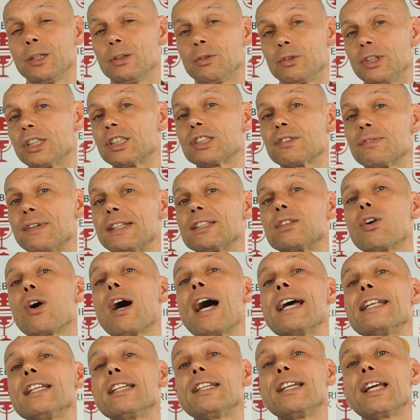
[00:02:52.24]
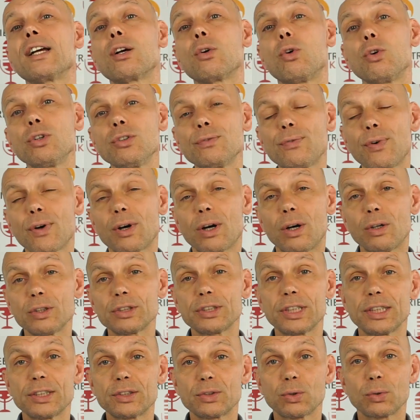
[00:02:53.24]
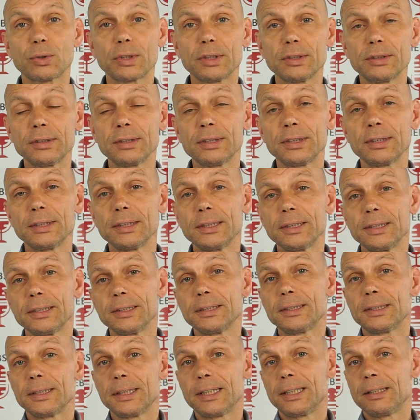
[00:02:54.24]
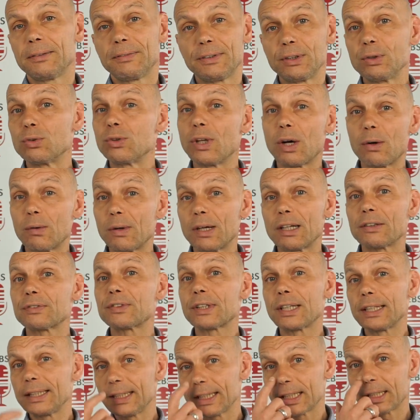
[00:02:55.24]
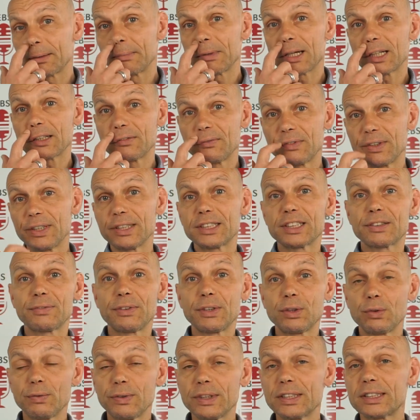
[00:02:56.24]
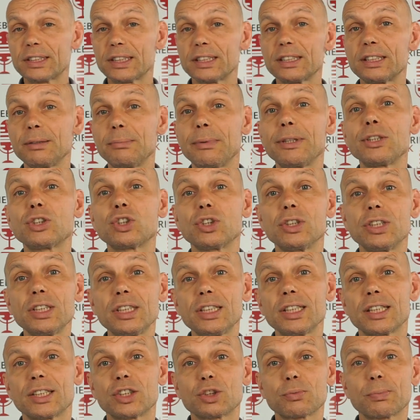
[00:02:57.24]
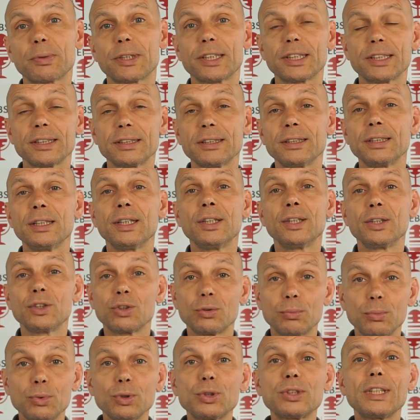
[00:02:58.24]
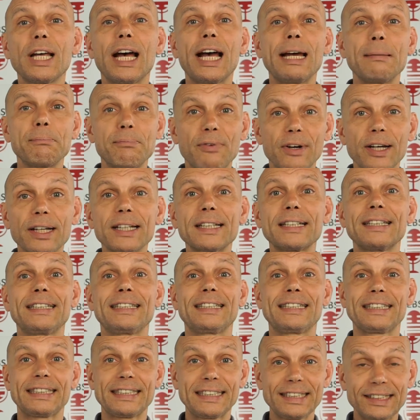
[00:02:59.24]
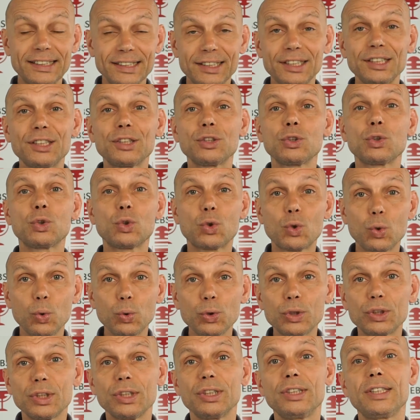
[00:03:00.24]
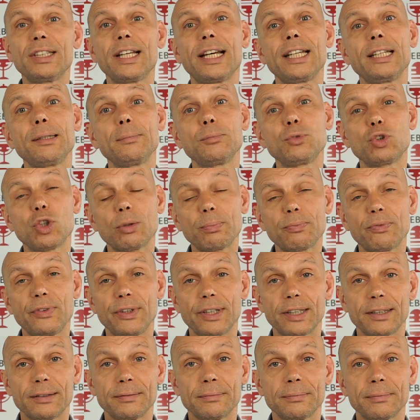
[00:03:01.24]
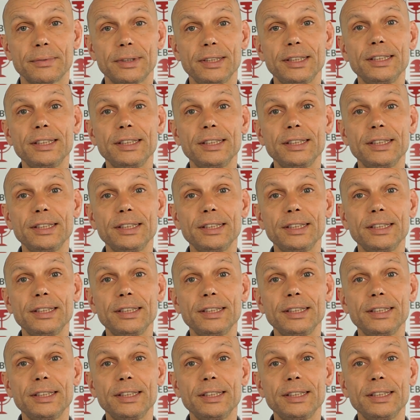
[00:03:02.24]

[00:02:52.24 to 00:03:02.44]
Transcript: Und das ist vielleicht auch eine der Grundvoraussetzungen, äh, wenn du dauerhaft Karriere machen willst, wenn du willst, dass die Menschen dich ansprechen. Du musst einfach richtig gut in deinem Job werden.